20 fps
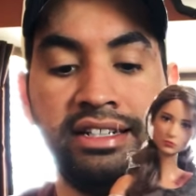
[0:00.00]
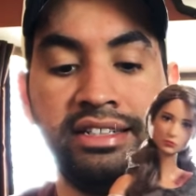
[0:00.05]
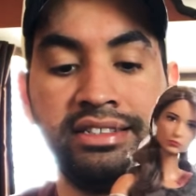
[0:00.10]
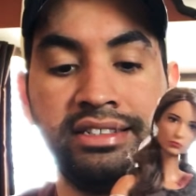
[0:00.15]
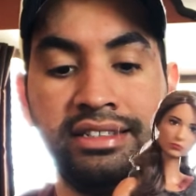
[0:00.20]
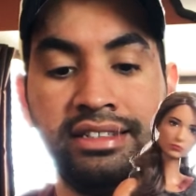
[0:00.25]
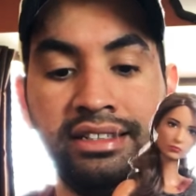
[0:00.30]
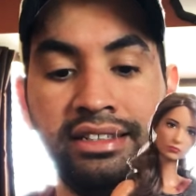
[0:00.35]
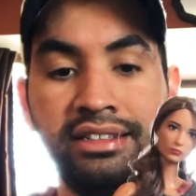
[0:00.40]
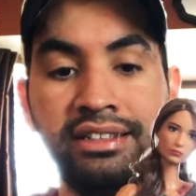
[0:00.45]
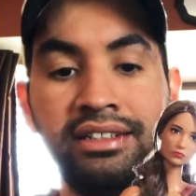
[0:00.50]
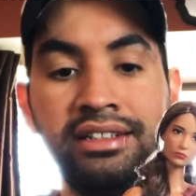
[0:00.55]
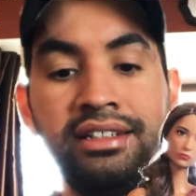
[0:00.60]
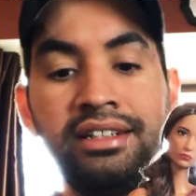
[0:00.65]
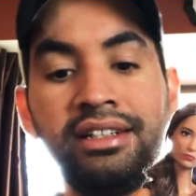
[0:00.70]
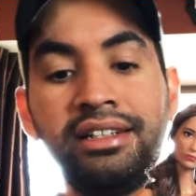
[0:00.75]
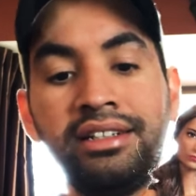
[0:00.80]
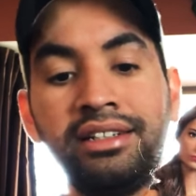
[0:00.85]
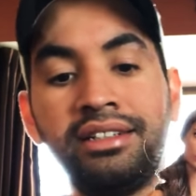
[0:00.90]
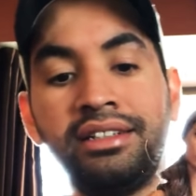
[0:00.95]
triste.
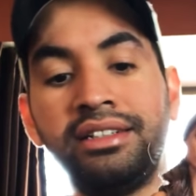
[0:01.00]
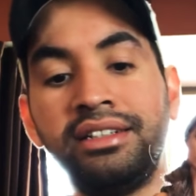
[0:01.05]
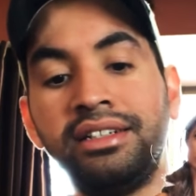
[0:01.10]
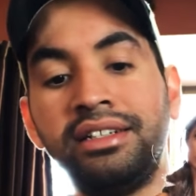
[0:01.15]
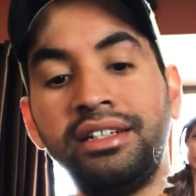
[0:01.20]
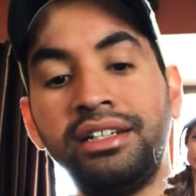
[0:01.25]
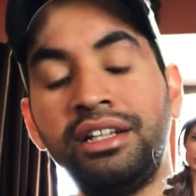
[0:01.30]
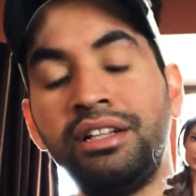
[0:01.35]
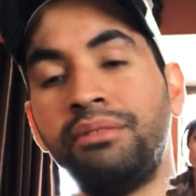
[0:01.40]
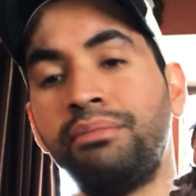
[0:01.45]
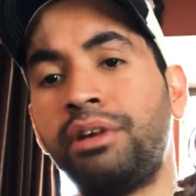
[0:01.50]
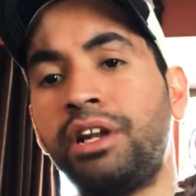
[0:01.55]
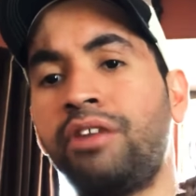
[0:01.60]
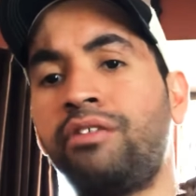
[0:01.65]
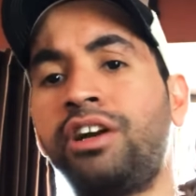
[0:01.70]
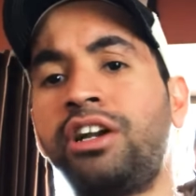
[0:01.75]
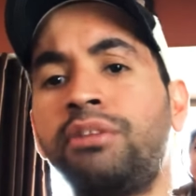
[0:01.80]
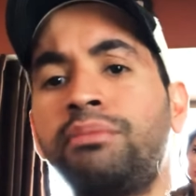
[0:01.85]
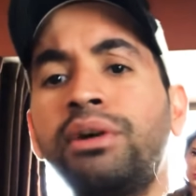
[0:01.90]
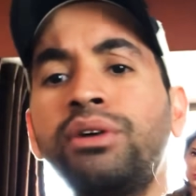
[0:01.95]
Pero
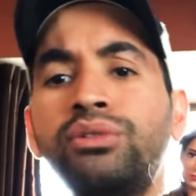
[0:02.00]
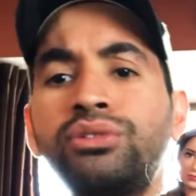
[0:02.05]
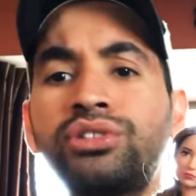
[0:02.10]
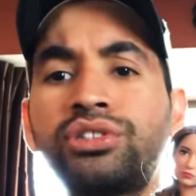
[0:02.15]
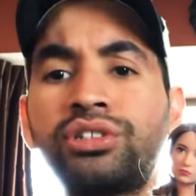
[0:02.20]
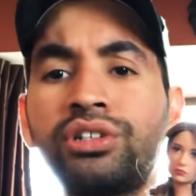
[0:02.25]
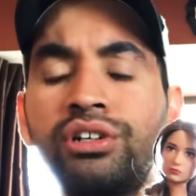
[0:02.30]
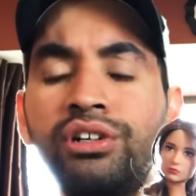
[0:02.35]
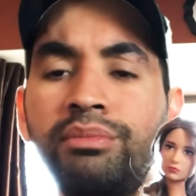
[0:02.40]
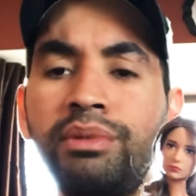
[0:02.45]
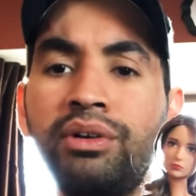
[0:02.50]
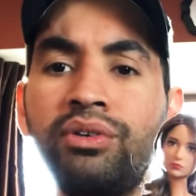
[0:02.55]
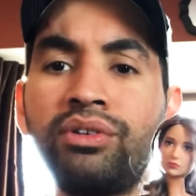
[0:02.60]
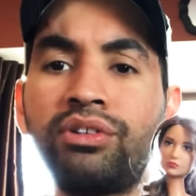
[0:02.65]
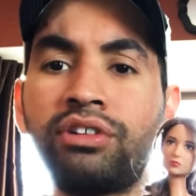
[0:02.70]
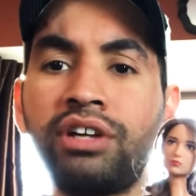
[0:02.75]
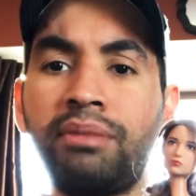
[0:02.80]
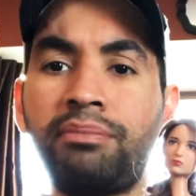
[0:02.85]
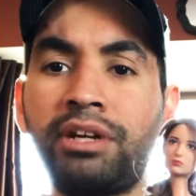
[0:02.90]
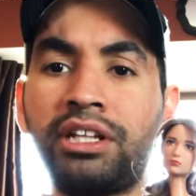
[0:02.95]
bueno, me gustó, me
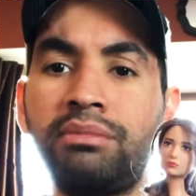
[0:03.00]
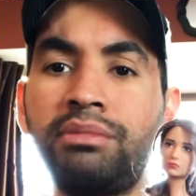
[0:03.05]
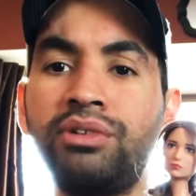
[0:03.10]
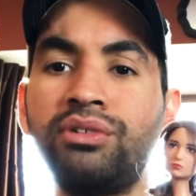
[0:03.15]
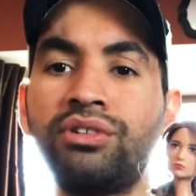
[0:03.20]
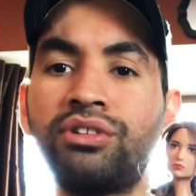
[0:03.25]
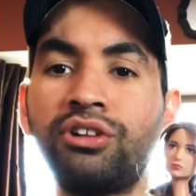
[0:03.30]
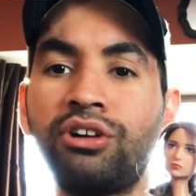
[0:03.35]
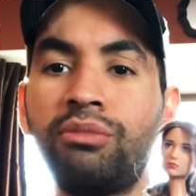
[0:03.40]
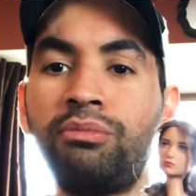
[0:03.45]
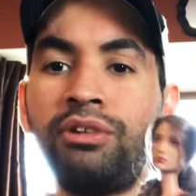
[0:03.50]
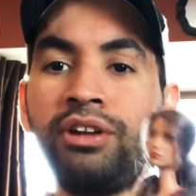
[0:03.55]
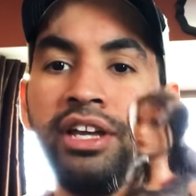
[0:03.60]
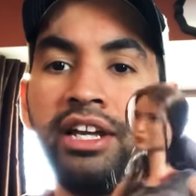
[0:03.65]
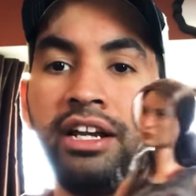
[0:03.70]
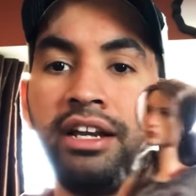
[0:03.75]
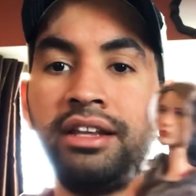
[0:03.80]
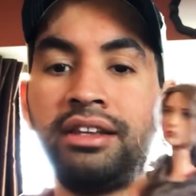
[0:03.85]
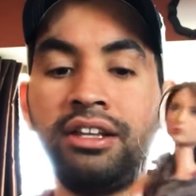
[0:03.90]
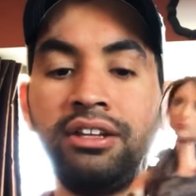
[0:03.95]
gustó. Y aparte me gustó cómo la
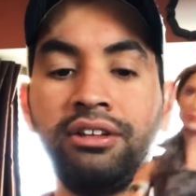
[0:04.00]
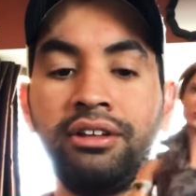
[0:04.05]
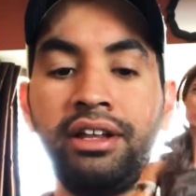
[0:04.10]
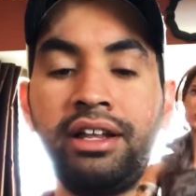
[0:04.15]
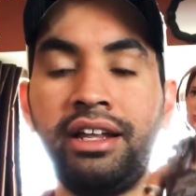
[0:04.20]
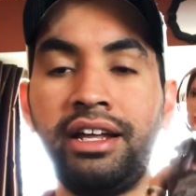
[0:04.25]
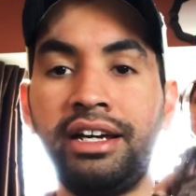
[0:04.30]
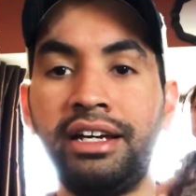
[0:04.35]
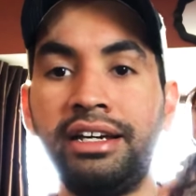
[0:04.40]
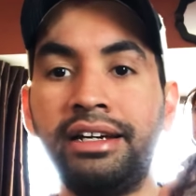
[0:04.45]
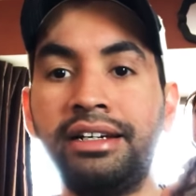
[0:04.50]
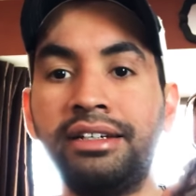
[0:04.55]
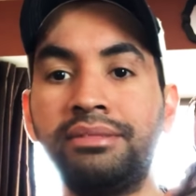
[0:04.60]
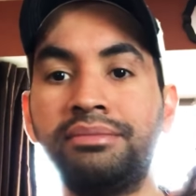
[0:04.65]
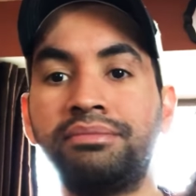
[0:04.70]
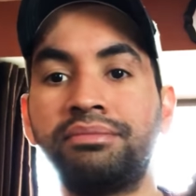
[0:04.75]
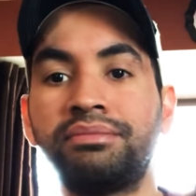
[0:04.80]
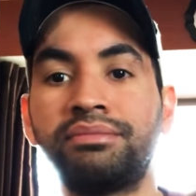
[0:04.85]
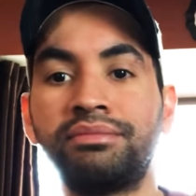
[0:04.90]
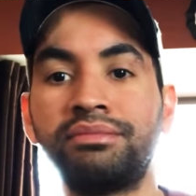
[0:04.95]
llené así toda de
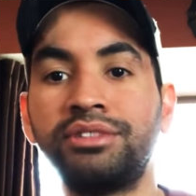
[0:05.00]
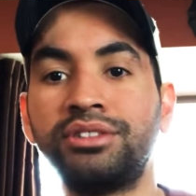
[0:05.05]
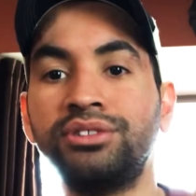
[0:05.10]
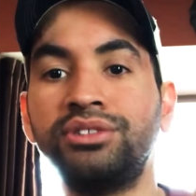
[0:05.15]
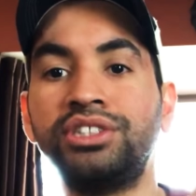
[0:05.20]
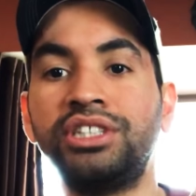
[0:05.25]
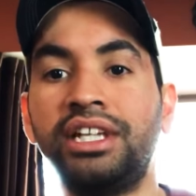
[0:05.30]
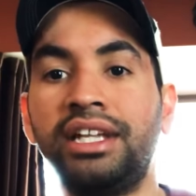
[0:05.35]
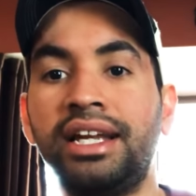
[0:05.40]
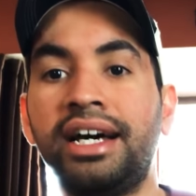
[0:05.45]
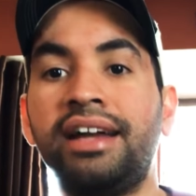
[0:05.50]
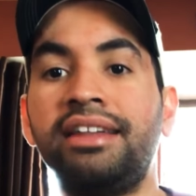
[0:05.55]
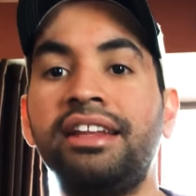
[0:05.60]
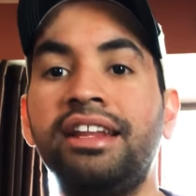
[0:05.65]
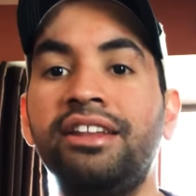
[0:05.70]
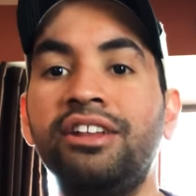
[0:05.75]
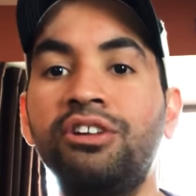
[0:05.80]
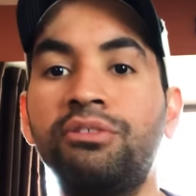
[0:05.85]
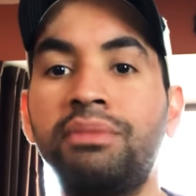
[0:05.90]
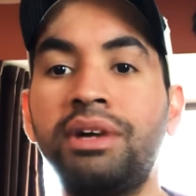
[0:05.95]
suciedad y
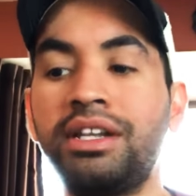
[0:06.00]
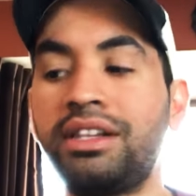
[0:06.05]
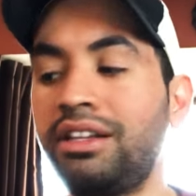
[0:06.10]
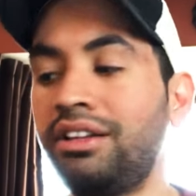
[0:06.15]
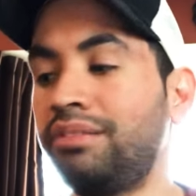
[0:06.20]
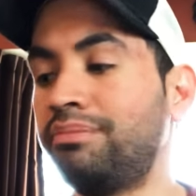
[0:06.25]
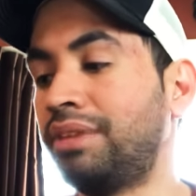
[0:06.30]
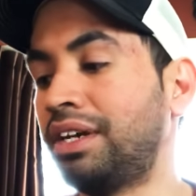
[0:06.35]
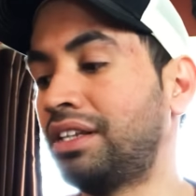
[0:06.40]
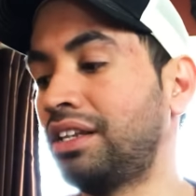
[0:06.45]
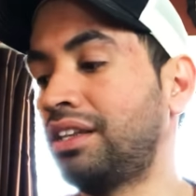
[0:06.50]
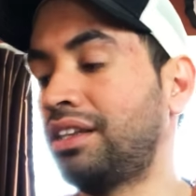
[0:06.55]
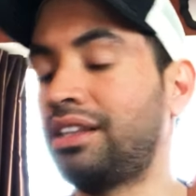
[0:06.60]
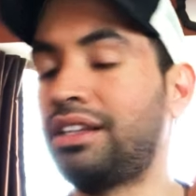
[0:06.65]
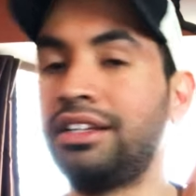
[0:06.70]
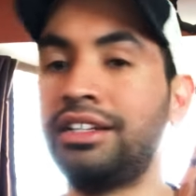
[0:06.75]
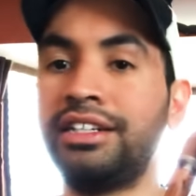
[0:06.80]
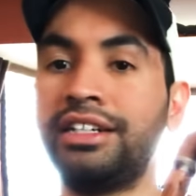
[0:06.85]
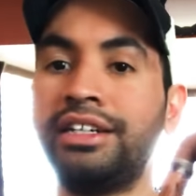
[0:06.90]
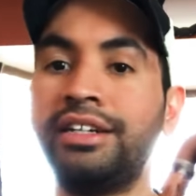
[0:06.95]
le dio más, más
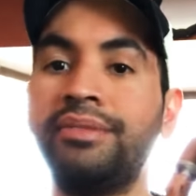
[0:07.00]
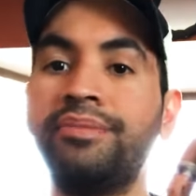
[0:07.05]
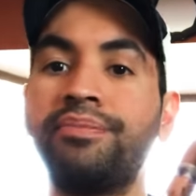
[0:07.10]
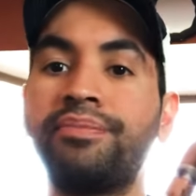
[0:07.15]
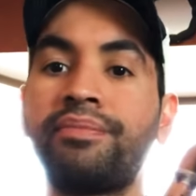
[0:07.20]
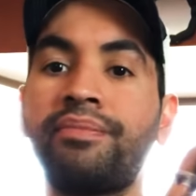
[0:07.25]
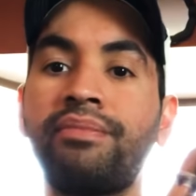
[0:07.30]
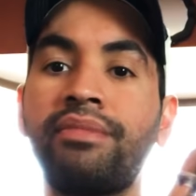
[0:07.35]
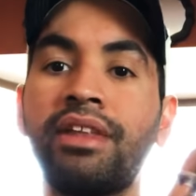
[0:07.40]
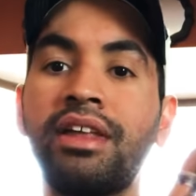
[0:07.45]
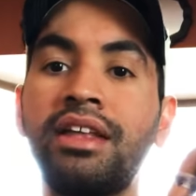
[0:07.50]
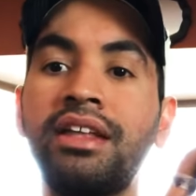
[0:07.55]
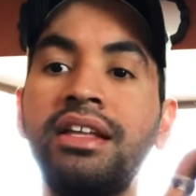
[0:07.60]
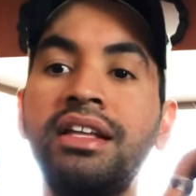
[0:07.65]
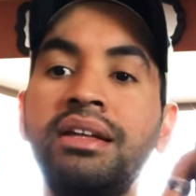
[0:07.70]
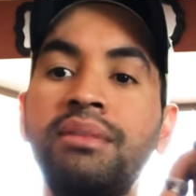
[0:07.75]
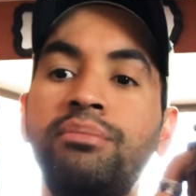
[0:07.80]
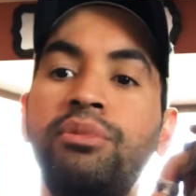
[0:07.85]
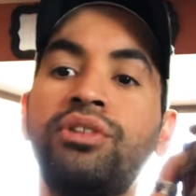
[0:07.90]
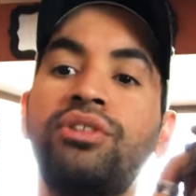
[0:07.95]
este...
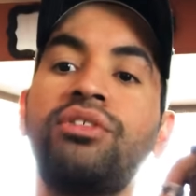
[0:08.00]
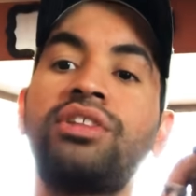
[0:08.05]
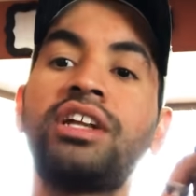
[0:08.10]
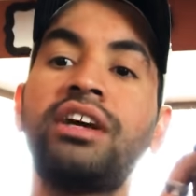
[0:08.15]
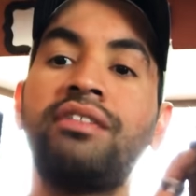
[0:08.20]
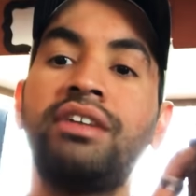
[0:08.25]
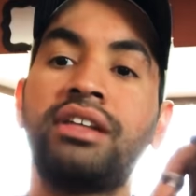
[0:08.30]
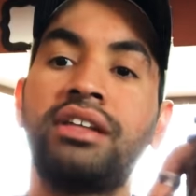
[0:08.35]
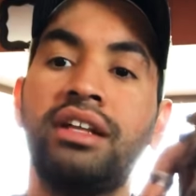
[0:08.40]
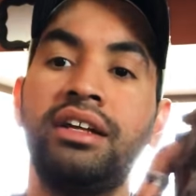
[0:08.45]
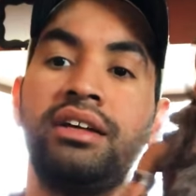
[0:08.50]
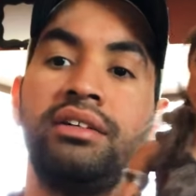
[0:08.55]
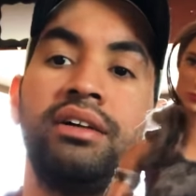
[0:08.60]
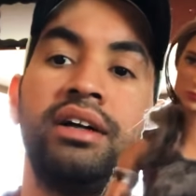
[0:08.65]
Pues tú sabes,